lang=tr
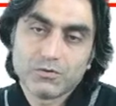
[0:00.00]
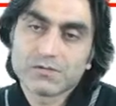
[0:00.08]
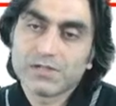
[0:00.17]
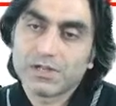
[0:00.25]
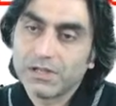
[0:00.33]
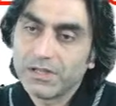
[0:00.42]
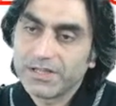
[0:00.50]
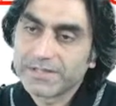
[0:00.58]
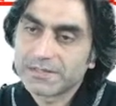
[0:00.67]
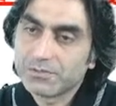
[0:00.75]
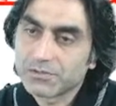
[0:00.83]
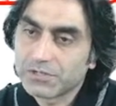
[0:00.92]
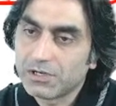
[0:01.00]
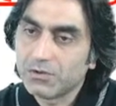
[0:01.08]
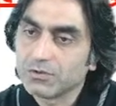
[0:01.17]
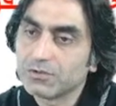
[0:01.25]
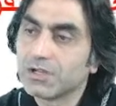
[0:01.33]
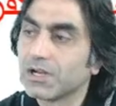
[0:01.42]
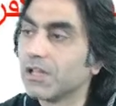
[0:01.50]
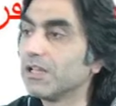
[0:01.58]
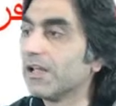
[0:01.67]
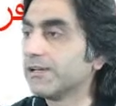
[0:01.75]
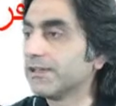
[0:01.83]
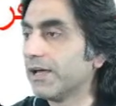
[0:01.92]
O yüzden Allah Azze ve Celle onlara
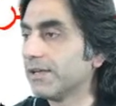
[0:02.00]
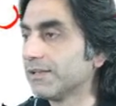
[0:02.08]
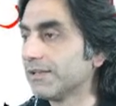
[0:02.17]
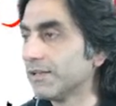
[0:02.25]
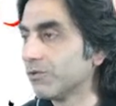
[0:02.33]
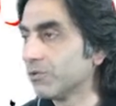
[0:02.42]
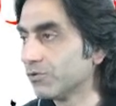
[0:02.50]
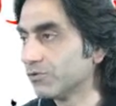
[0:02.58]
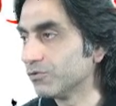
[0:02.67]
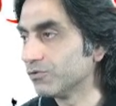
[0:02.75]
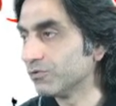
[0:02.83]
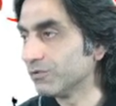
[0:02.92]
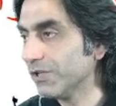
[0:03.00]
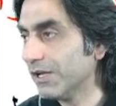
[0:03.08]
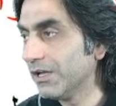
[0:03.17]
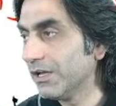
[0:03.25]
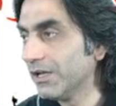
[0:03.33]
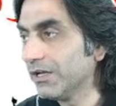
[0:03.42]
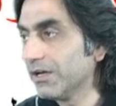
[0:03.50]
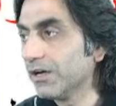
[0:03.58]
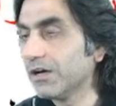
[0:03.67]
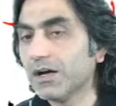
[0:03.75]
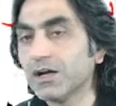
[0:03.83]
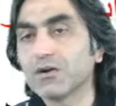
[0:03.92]
Allah'ın ayetleri okunduğunda
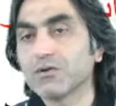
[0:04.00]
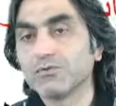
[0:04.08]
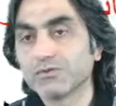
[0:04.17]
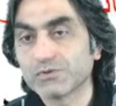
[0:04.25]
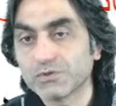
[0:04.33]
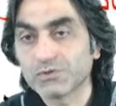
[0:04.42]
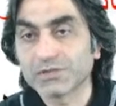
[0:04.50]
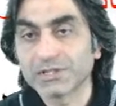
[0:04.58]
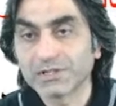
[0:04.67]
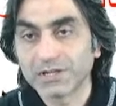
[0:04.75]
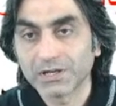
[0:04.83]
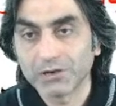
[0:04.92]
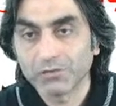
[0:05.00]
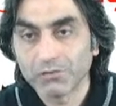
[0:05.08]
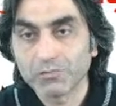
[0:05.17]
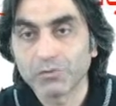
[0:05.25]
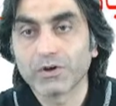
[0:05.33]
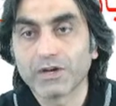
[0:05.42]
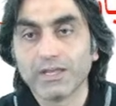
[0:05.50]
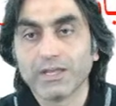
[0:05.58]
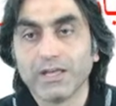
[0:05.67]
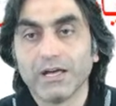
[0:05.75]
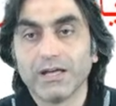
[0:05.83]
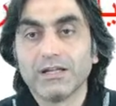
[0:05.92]
harru succeden ve
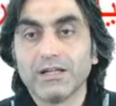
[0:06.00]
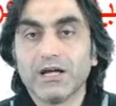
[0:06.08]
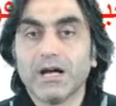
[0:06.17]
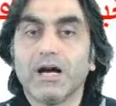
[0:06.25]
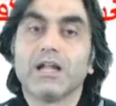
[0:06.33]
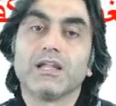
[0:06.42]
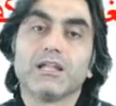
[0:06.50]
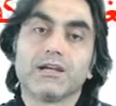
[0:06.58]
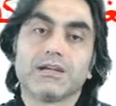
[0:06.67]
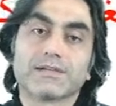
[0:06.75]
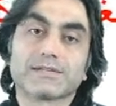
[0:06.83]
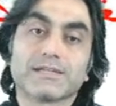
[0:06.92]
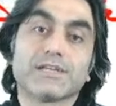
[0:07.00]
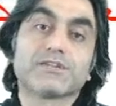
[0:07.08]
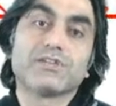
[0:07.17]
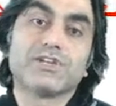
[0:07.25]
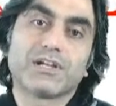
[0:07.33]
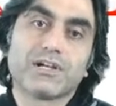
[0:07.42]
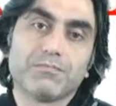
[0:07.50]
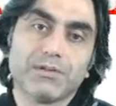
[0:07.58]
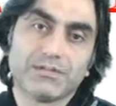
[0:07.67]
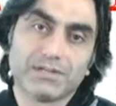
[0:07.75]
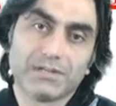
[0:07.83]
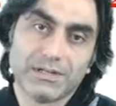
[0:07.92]
bukiya ağlayarak secdeye
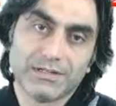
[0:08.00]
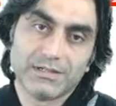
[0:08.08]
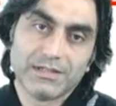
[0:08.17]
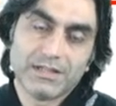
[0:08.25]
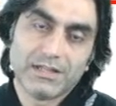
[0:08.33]
kapanırlar.